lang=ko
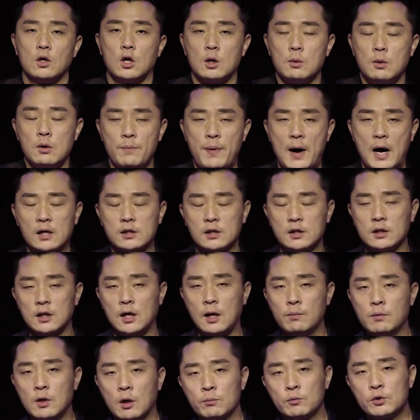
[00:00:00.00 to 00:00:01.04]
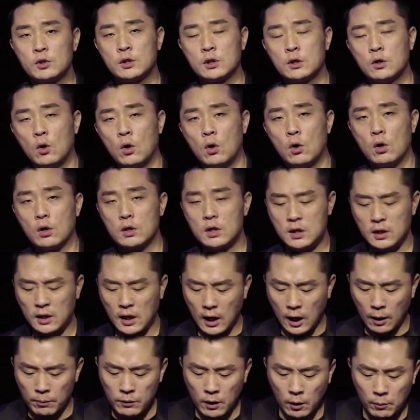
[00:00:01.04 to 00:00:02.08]
여러분 박진감 넘치고
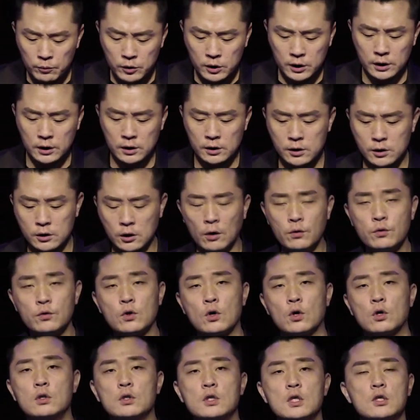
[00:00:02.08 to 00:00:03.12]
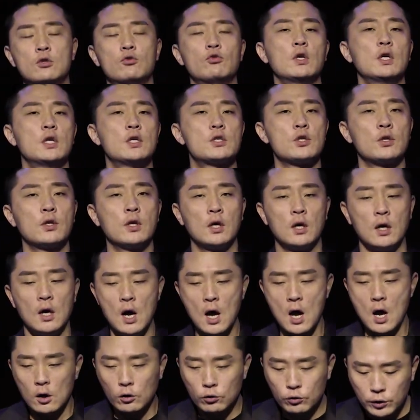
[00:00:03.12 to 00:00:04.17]
기대감 넘치는 선교를 이루기 이전에
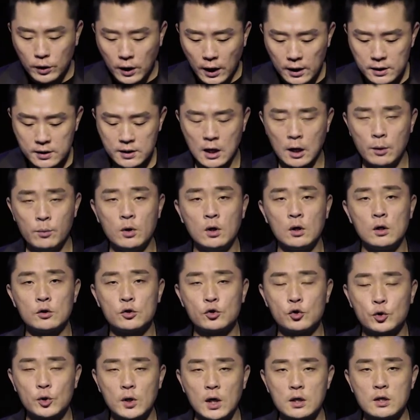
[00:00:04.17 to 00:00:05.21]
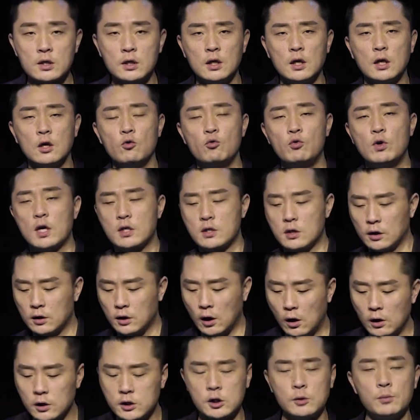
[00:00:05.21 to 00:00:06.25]
우리의 사명을 주께 드리기 위해서
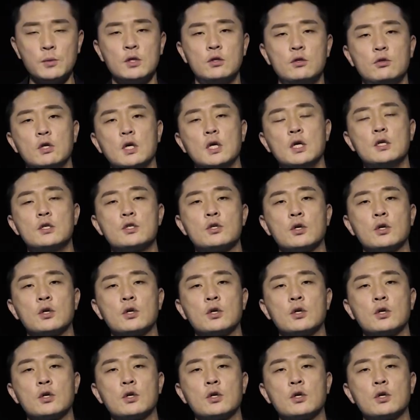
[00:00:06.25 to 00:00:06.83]
열심히 뛰기